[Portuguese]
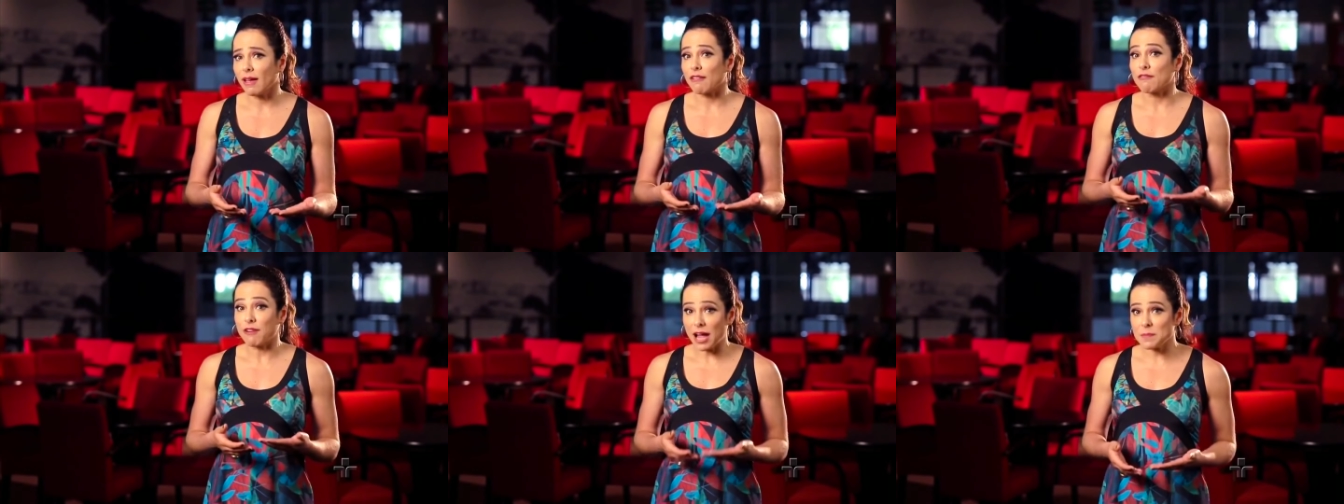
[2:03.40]

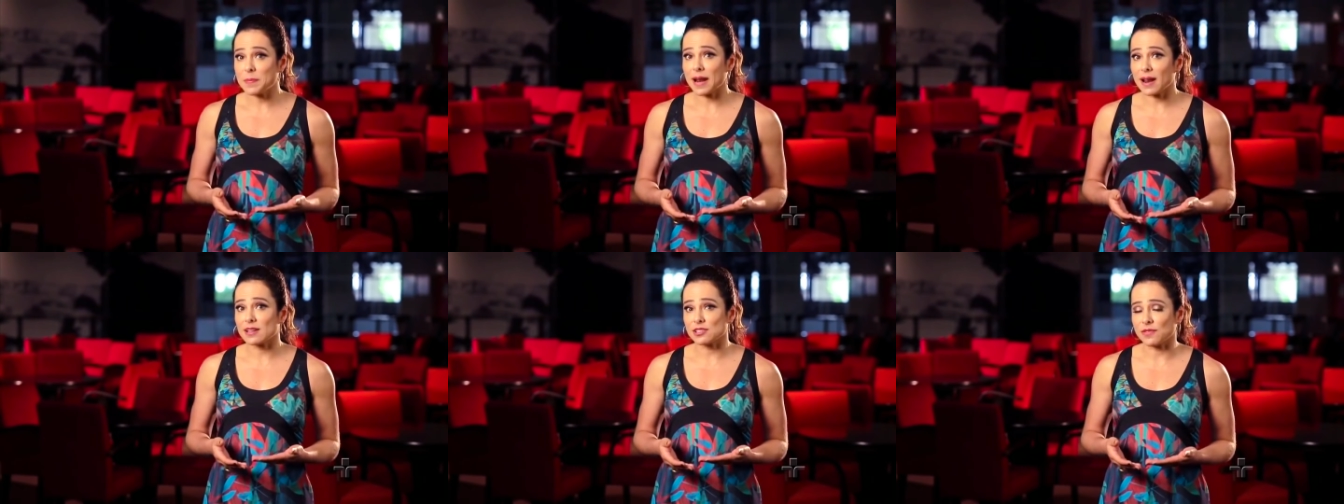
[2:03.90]
vai para
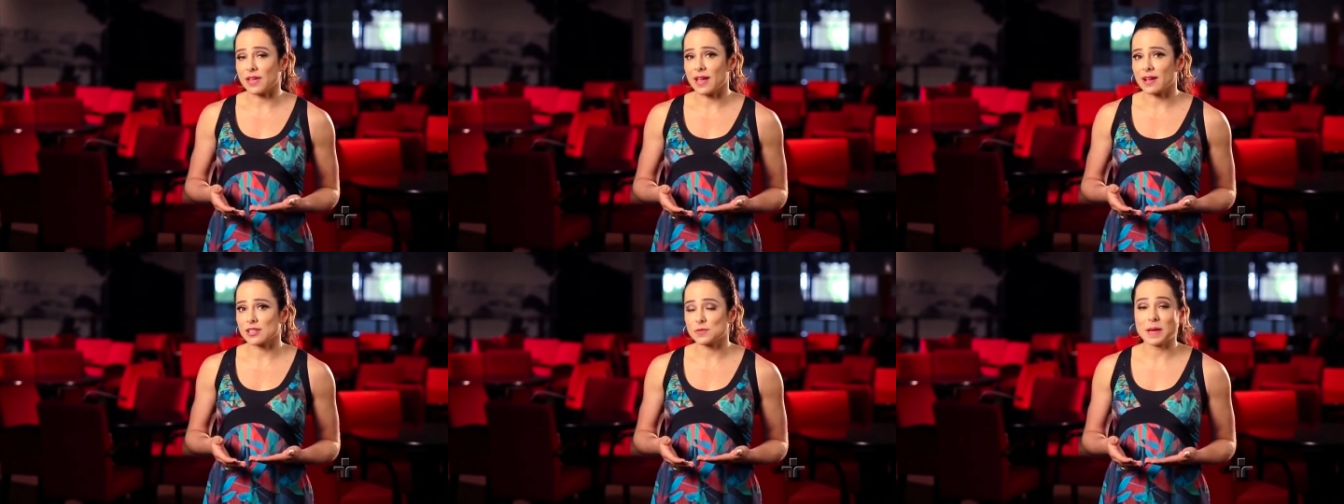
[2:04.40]
Las
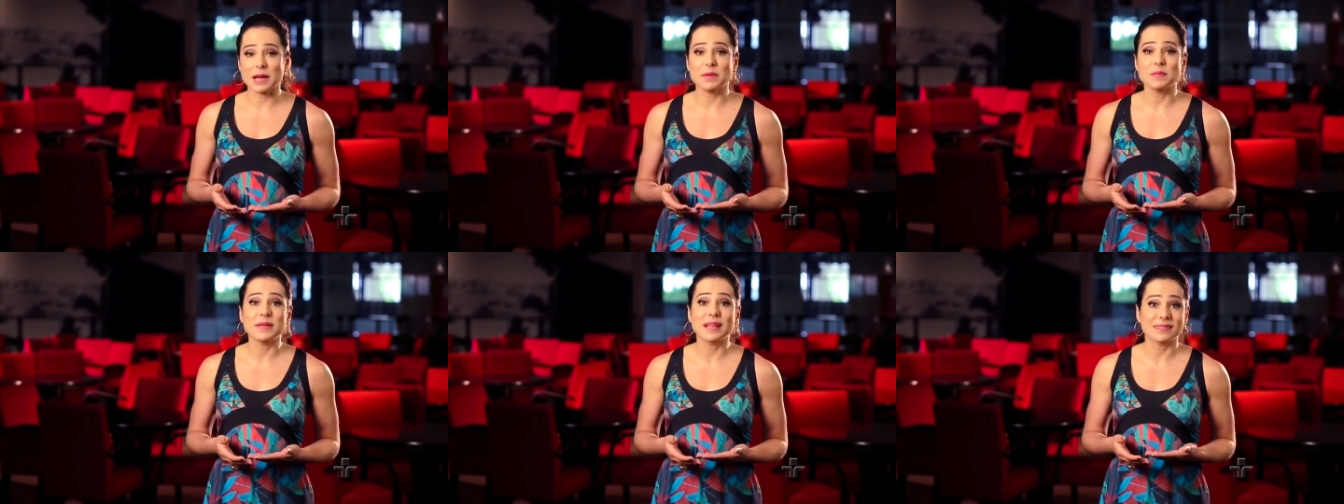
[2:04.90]
Vegas para
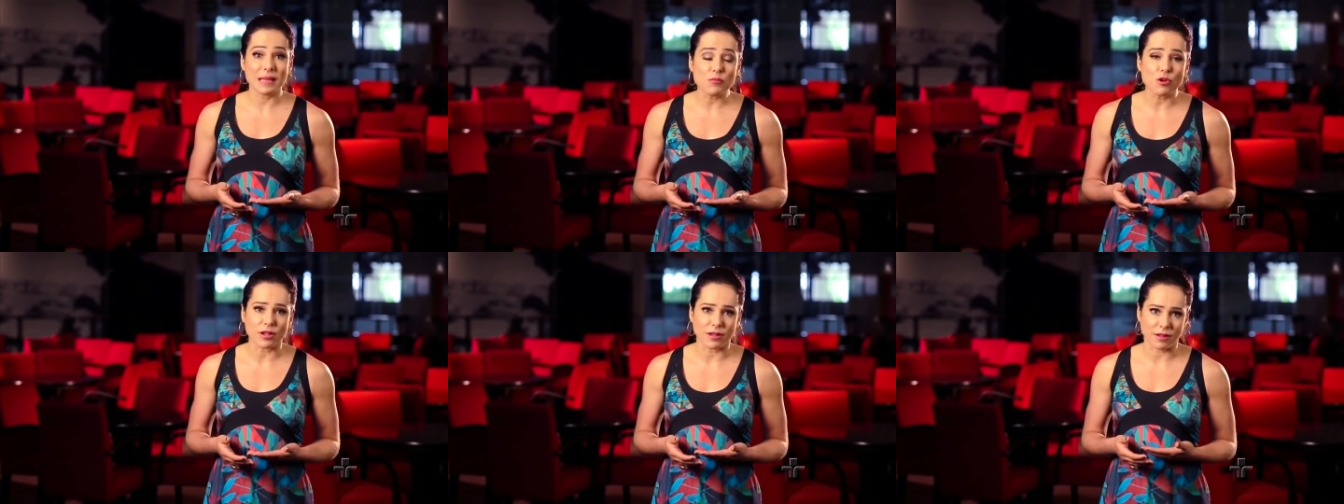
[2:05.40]
beber até
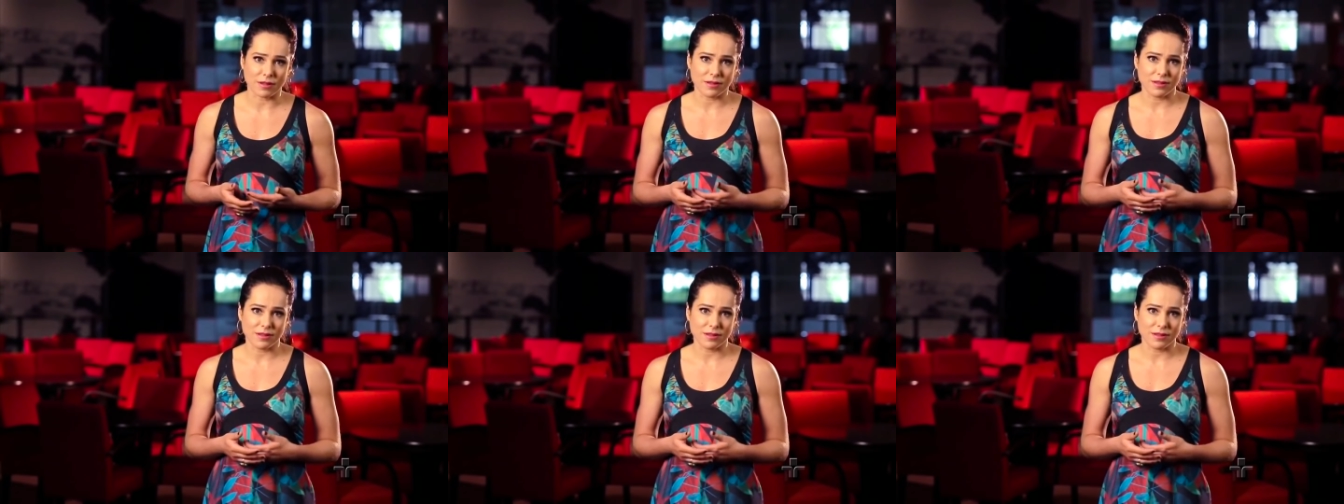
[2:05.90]
morrer.